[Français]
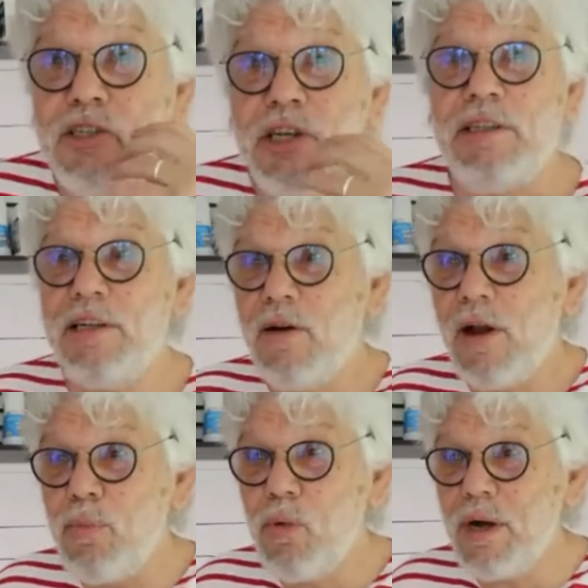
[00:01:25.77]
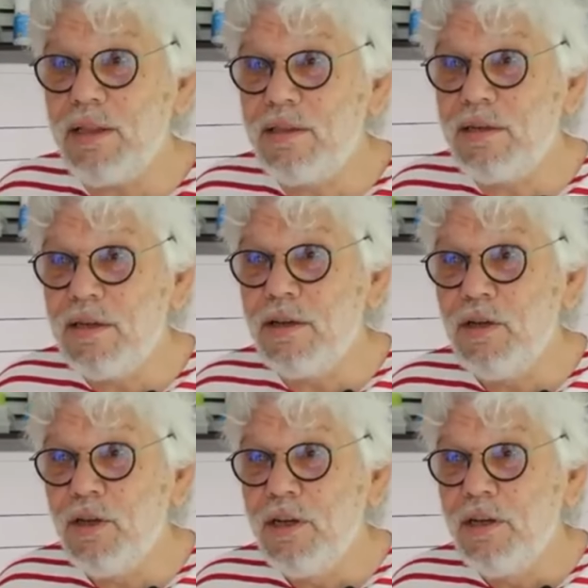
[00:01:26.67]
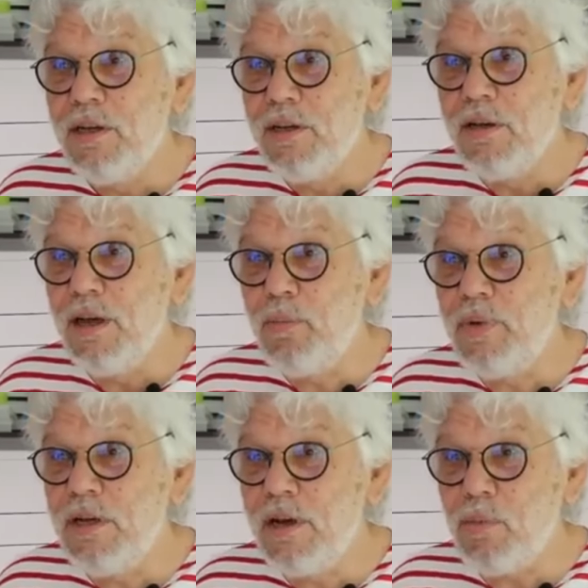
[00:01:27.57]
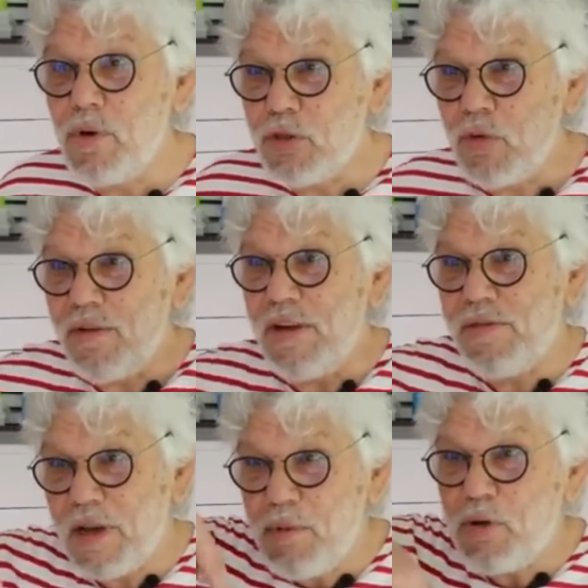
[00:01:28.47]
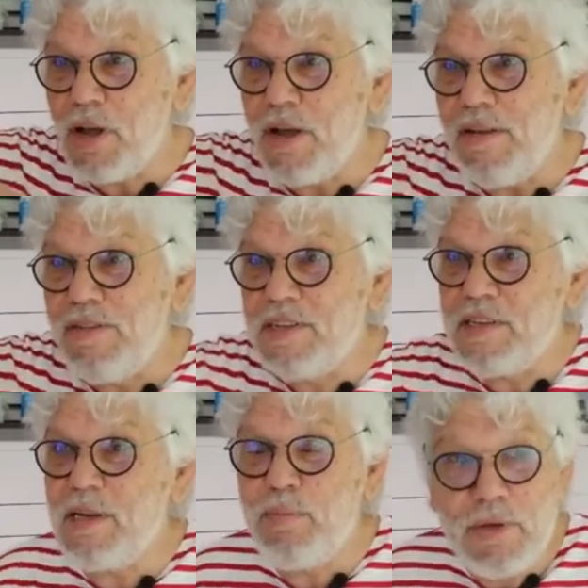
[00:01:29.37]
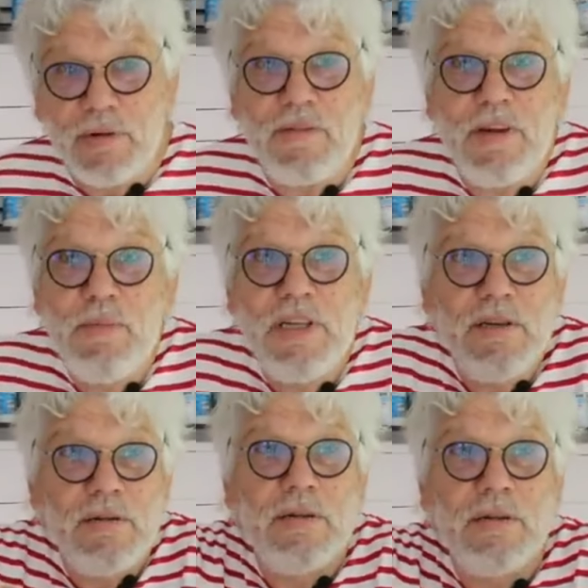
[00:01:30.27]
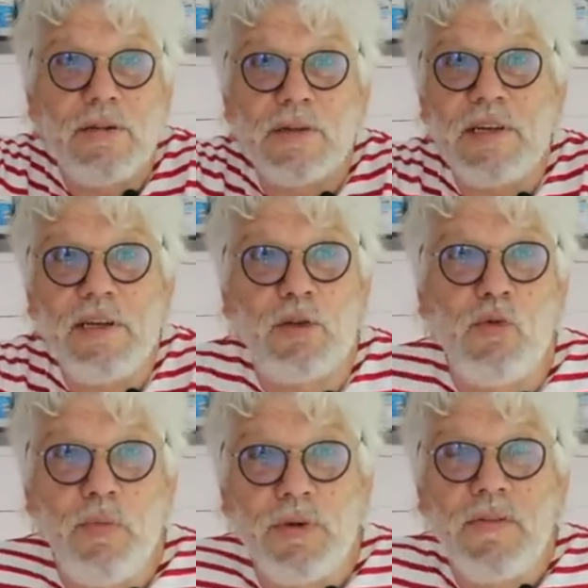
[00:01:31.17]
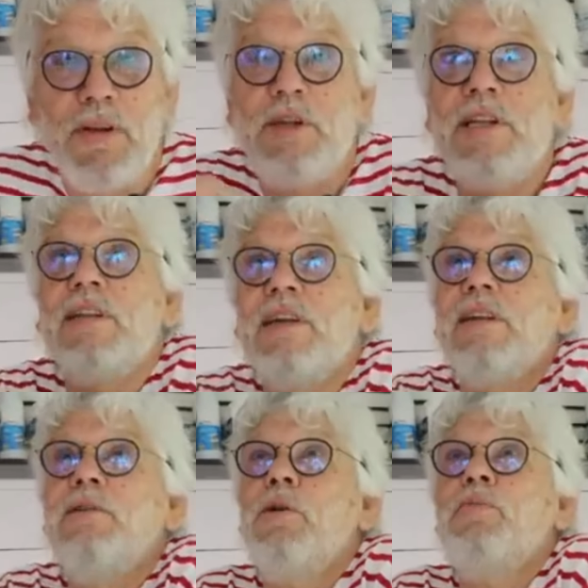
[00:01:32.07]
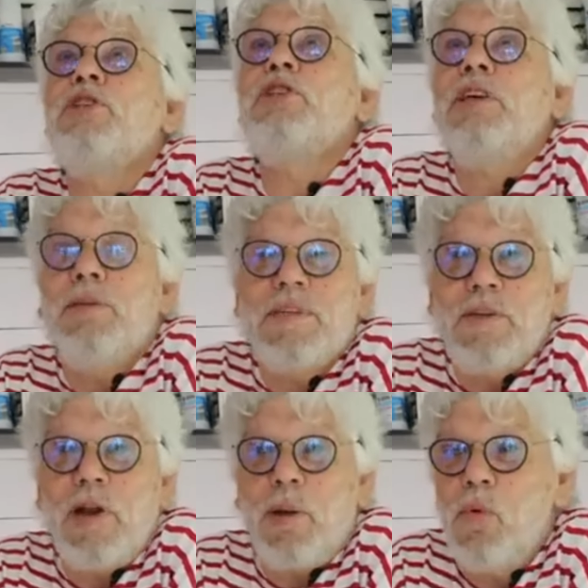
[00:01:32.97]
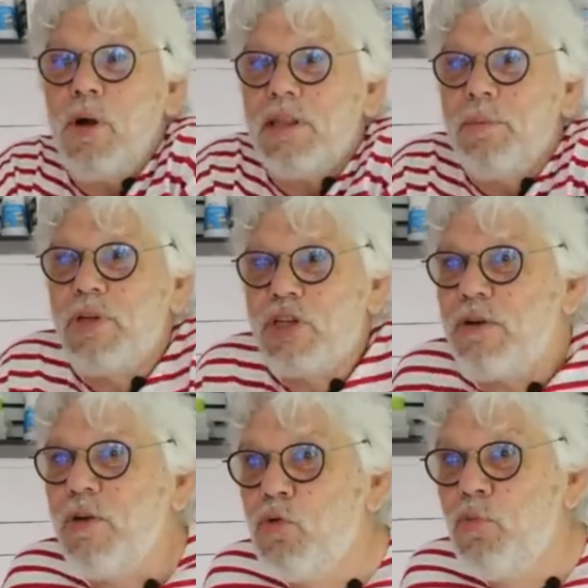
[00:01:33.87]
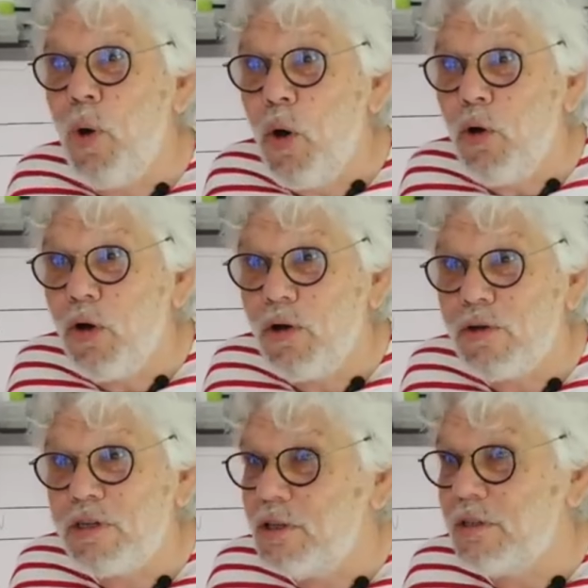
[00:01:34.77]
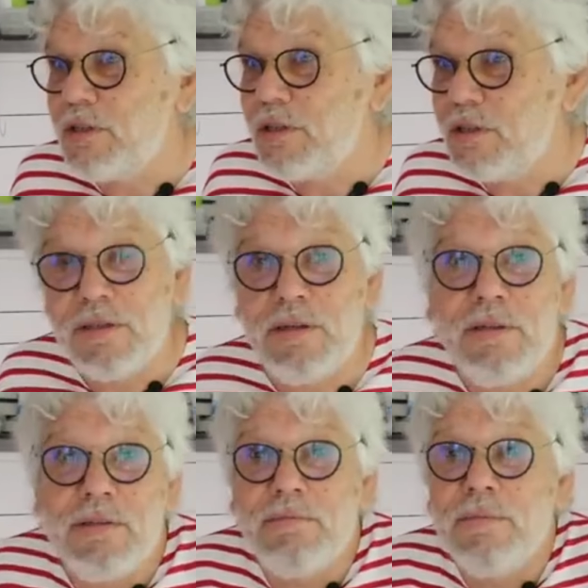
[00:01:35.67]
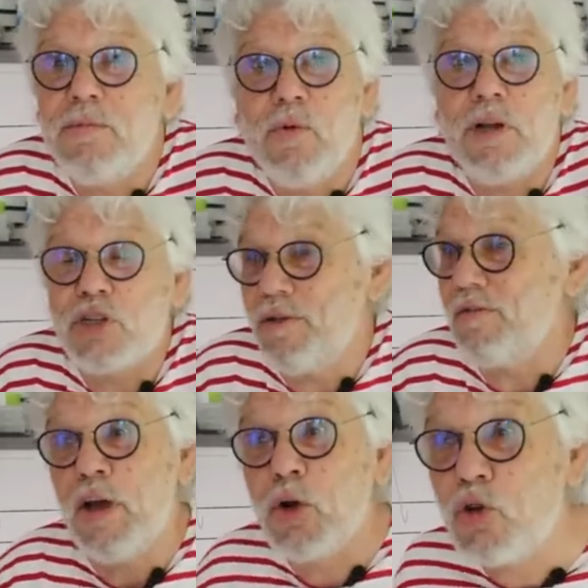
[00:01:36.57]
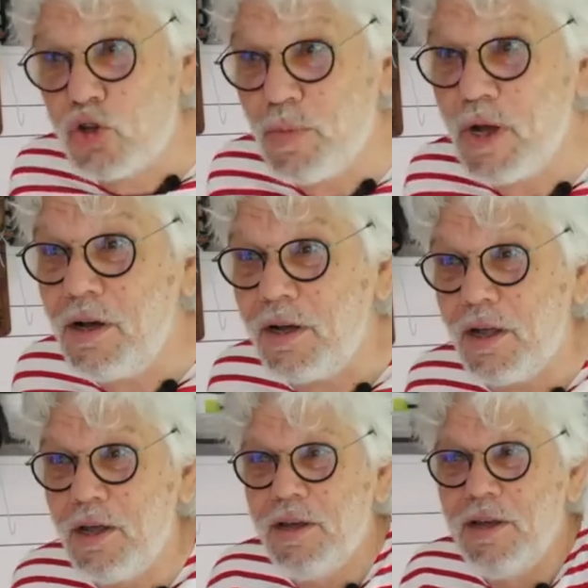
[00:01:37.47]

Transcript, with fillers: J'étais dans la boîte, et puis la boîte, on l'avait fermée, on l'avait vissée, puis on l'avait mis euh, dans un trou, puis on avait mis de la terre dedans, puis j'étais comme ça dans la boîte, et puis j'avais eu peur, euh, hmm, voilà, j'avais fait un cauchemar.